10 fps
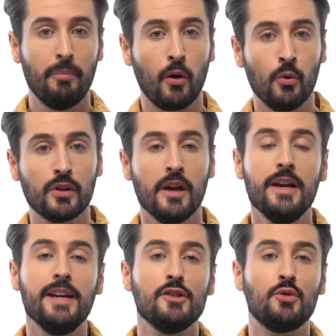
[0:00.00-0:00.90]
Par contre,
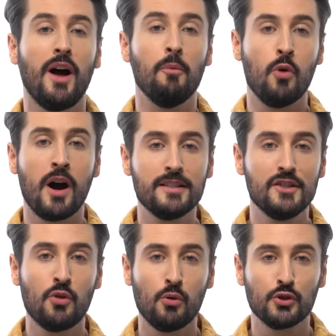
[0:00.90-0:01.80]
il sera moins
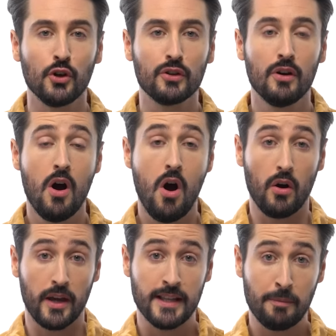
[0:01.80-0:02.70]
résistant au choc.
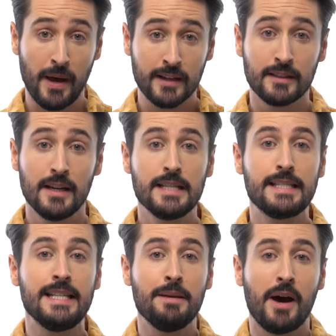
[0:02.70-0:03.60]
En cas d'impact,
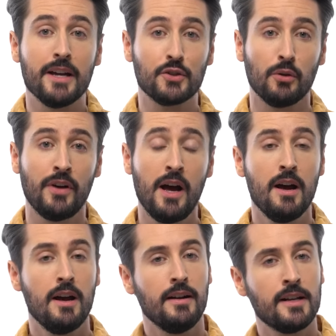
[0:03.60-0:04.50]
si l'émail s'en va,
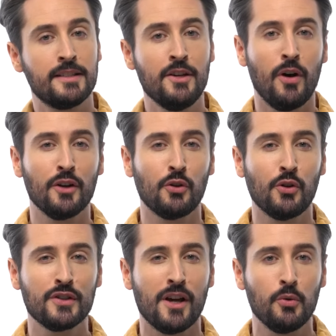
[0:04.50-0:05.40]
l'acier aura
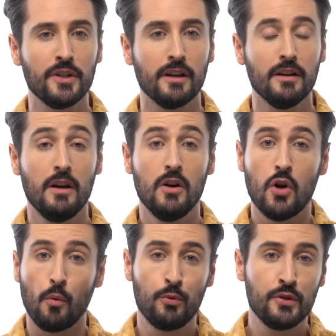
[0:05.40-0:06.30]
tendance à rouiller.
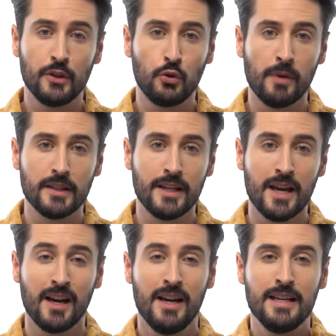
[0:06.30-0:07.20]
En plus, c'est une
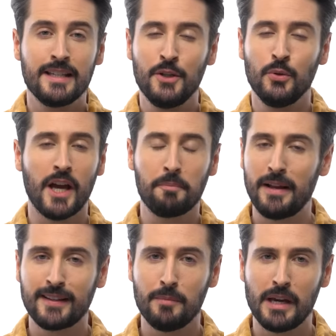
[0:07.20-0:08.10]
matière qui ne garde
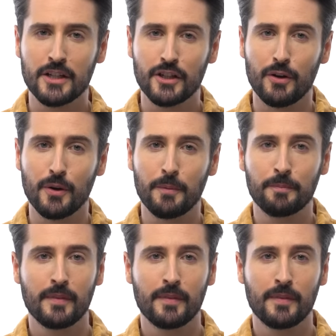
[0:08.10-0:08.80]
pas très bien la chaleur.